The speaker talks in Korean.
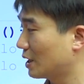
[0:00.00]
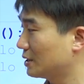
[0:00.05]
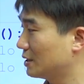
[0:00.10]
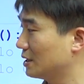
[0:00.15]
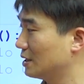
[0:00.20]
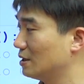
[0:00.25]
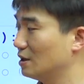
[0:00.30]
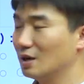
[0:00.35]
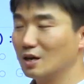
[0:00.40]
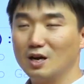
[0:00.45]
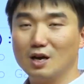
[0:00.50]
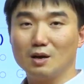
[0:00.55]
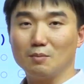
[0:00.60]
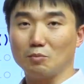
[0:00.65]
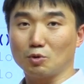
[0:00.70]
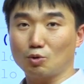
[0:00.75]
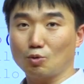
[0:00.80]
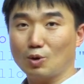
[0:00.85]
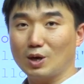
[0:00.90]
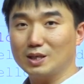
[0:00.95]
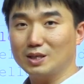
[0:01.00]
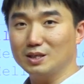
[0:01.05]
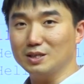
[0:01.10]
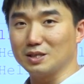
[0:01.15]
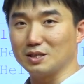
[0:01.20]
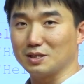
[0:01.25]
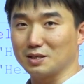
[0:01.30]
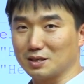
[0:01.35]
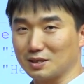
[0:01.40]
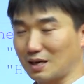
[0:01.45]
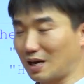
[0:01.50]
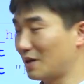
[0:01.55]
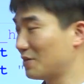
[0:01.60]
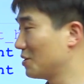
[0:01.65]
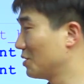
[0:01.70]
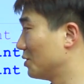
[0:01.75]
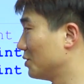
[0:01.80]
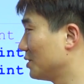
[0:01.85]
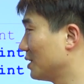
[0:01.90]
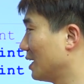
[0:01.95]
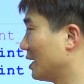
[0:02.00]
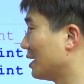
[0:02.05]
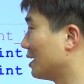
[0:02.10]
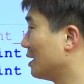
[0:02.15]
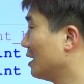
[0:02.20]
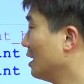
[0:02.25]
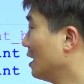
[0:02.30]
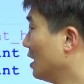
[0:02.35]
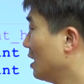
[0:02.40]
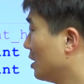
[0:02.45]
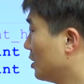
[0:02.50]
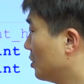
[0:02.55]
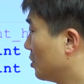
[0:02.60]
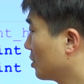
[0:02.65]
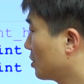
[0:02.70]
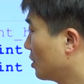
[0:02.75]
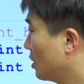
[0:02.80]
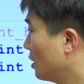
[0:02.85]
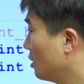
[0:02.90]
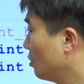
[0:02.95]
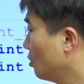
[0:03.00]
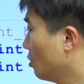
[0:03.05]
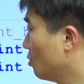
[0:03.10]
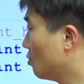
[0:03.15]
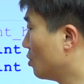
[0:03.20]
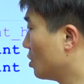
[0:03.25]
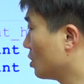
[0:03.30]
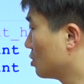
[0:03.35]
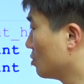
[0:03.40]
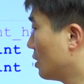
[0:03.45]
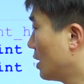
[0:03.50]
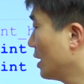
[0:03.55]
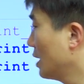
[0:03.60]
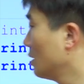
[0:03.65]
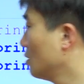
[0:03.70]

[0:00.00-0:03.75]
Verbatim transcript: 사실 뭐 똑같은 일들을 하는 건데 여기서 헬로 월드와